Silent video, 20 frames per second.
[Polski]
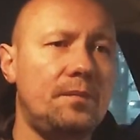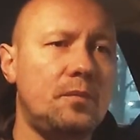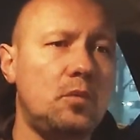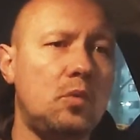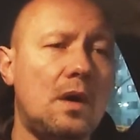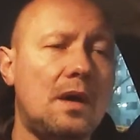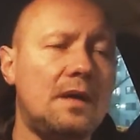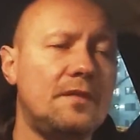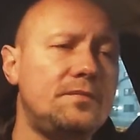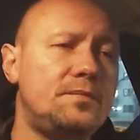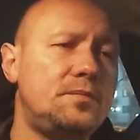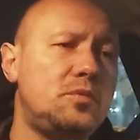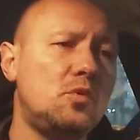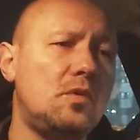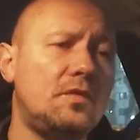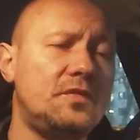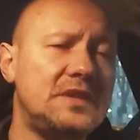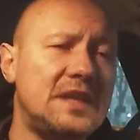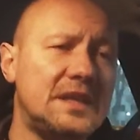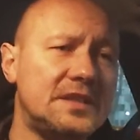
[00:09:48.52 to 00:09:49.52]
była,
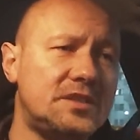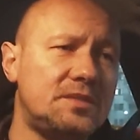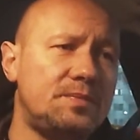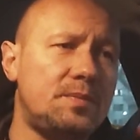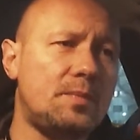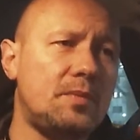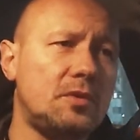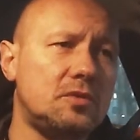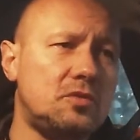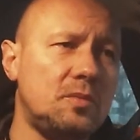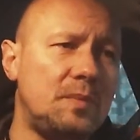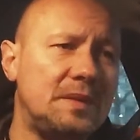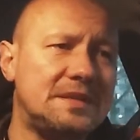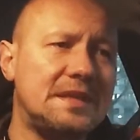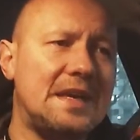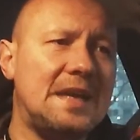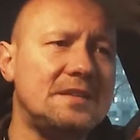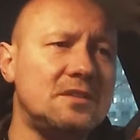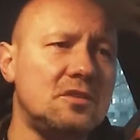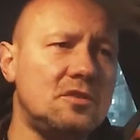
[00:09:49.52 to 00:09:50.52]
było widać po prostu
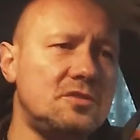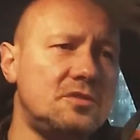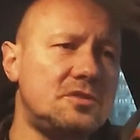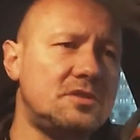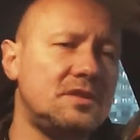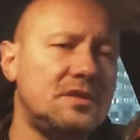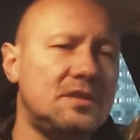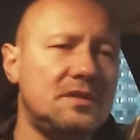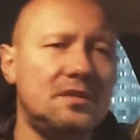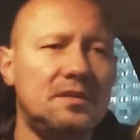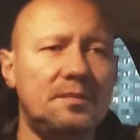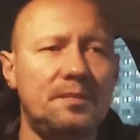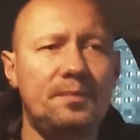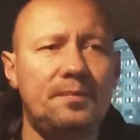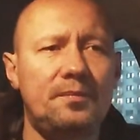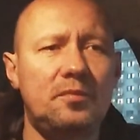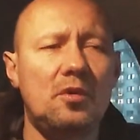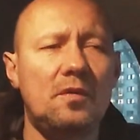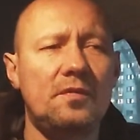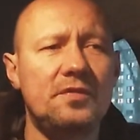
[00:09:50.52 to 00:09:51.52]
bezradność, y,
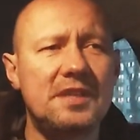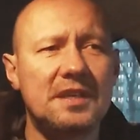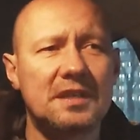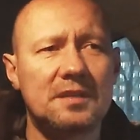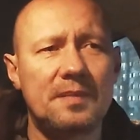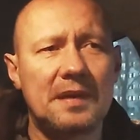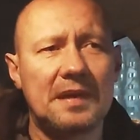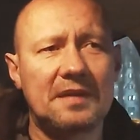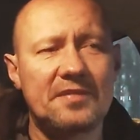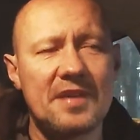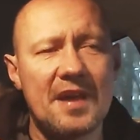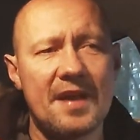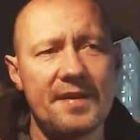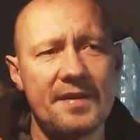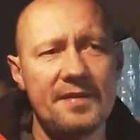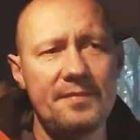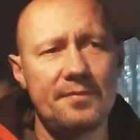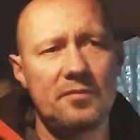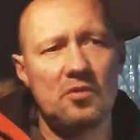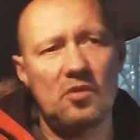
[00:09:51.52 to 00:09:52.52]
było widać brak
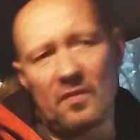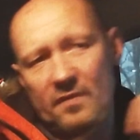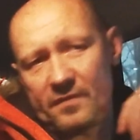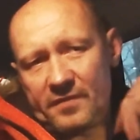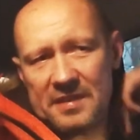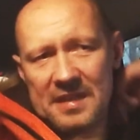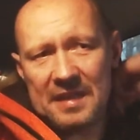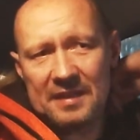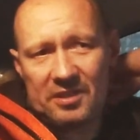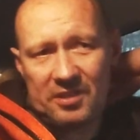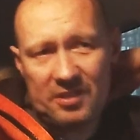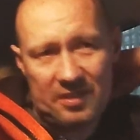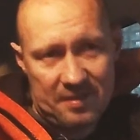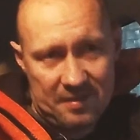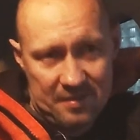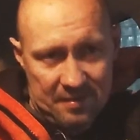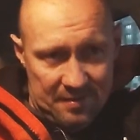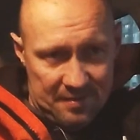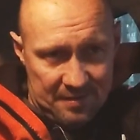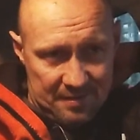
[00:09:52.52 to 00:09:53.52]
wiary, było widać
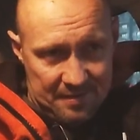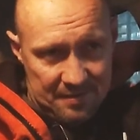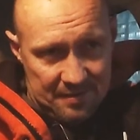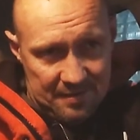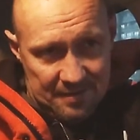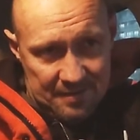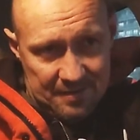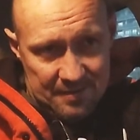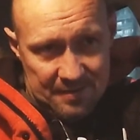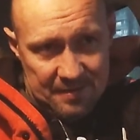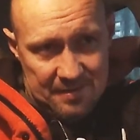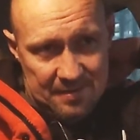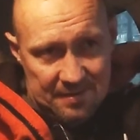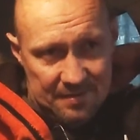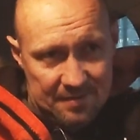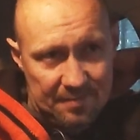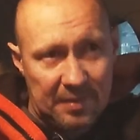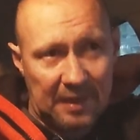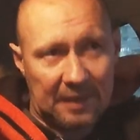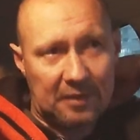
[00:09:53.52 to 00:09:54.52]

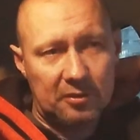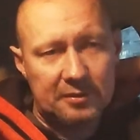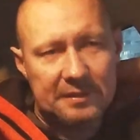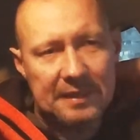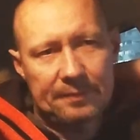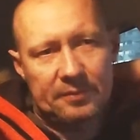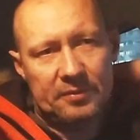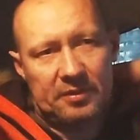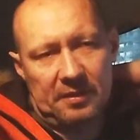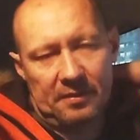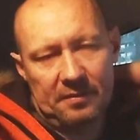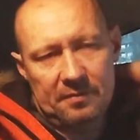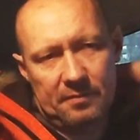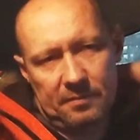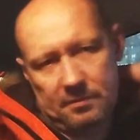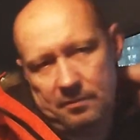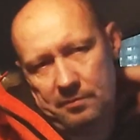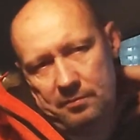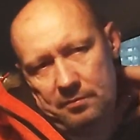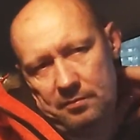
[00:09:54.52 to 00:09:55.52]
brak koncepcji
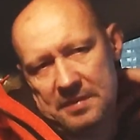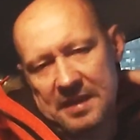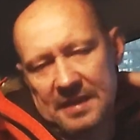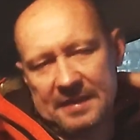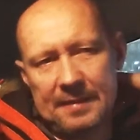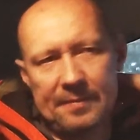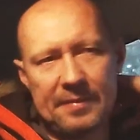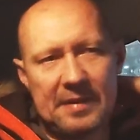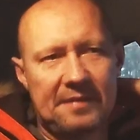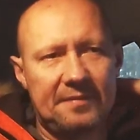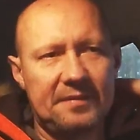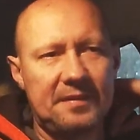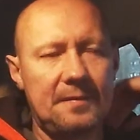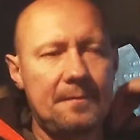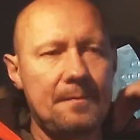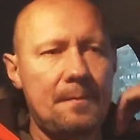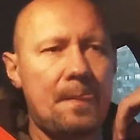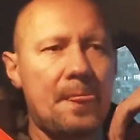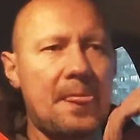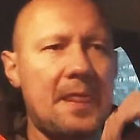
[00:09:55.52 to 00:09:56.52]
tak naprawdę
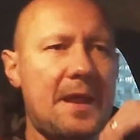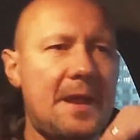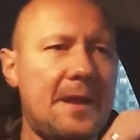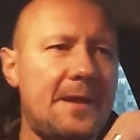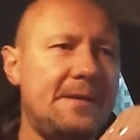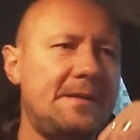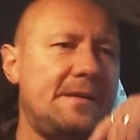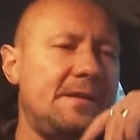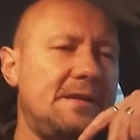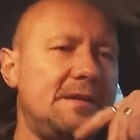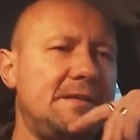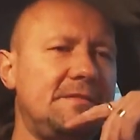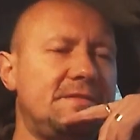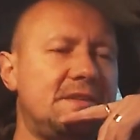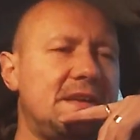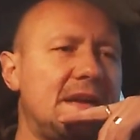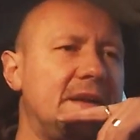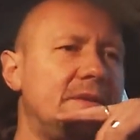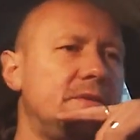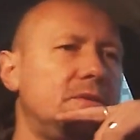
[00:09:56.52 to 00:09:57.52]
e,
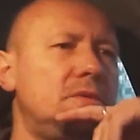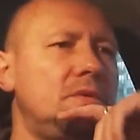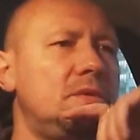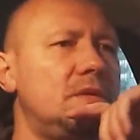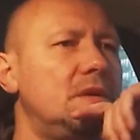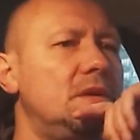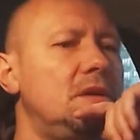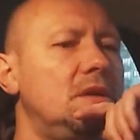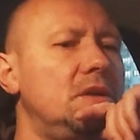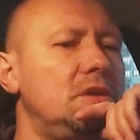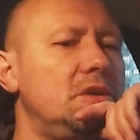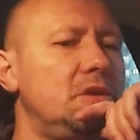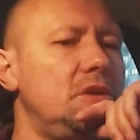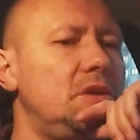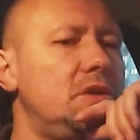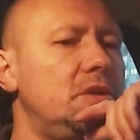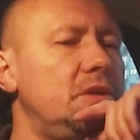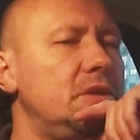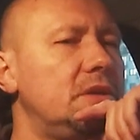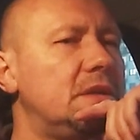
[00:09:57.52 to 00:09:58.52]
w graniu
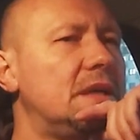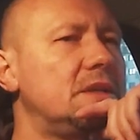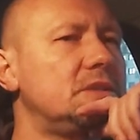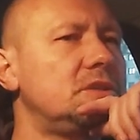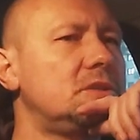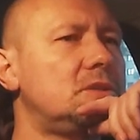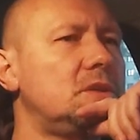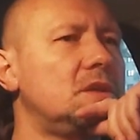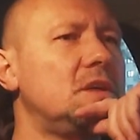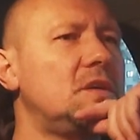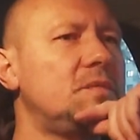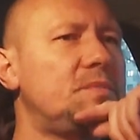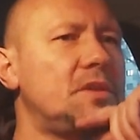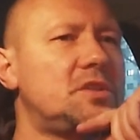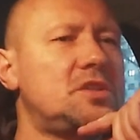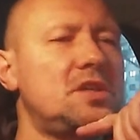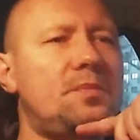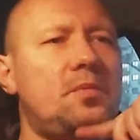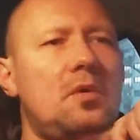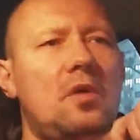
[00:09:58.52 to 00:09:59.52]
i każdy, kto grał w
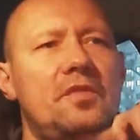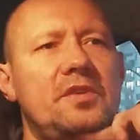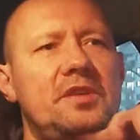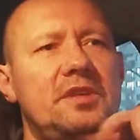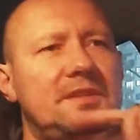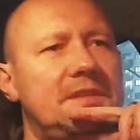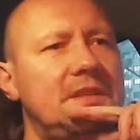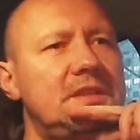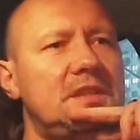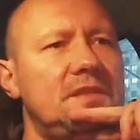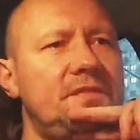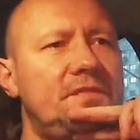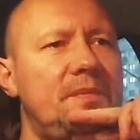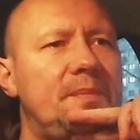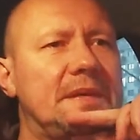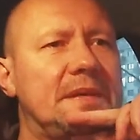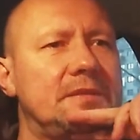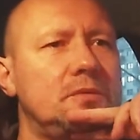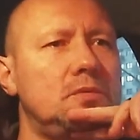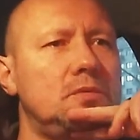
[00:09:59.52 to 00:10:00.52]
pierwszej połowie niestety
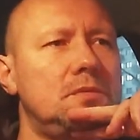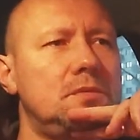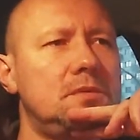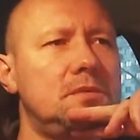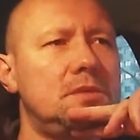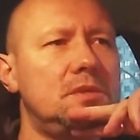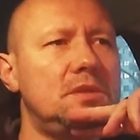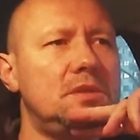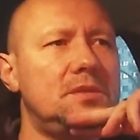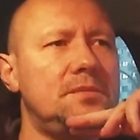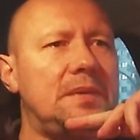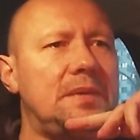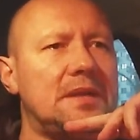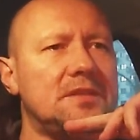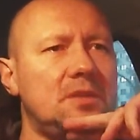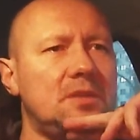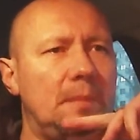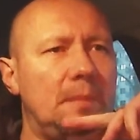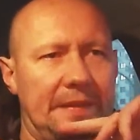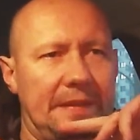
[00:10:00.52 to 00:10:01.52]
wypadł e,
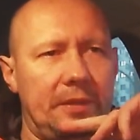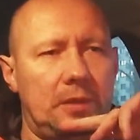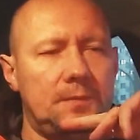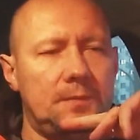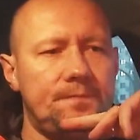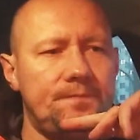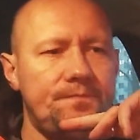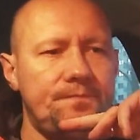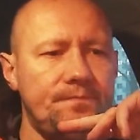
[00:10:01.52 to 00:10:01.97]
bardzo blado.